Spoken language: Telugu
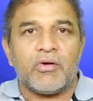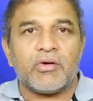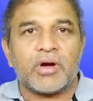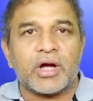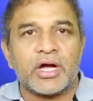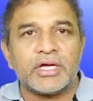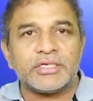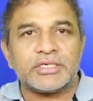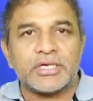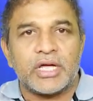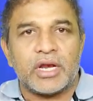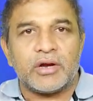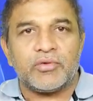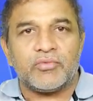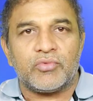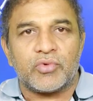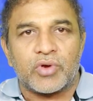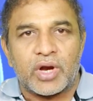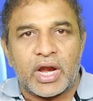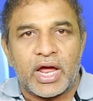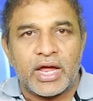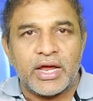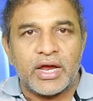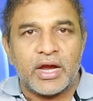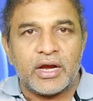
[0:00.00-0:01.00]
అవకాశాలు
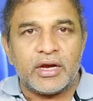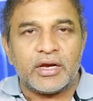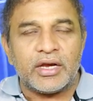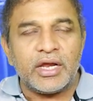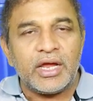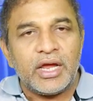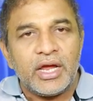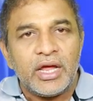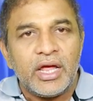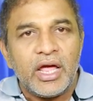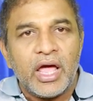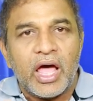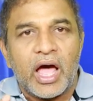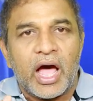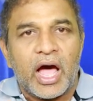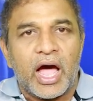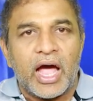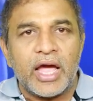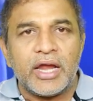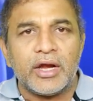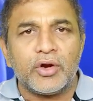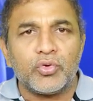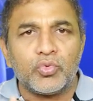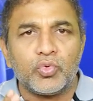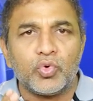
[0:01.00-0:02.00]
ఉన్నాయా అంటే
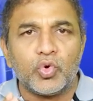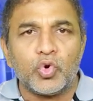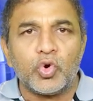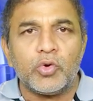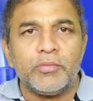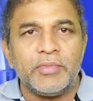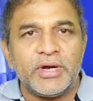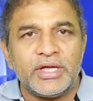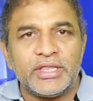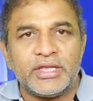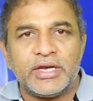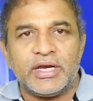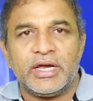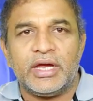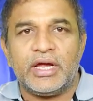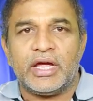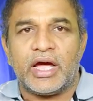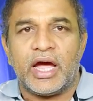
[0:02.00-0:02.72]
ఆయన గురువు మీదనే